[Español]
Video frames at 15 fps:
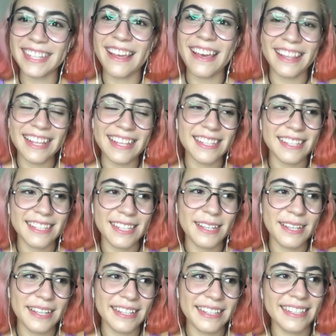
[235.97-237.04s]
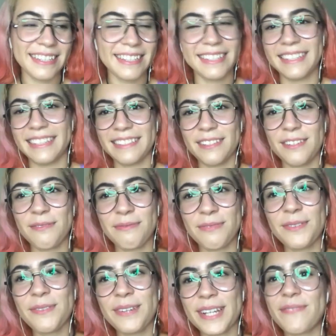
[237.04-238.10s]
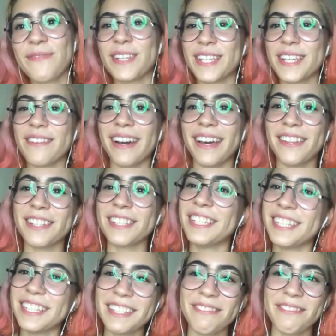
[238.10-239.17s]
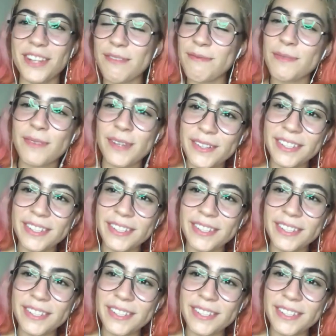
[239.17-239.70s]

Entonces sí, sí, sí, sí, son como que muy llevados. Pero pues me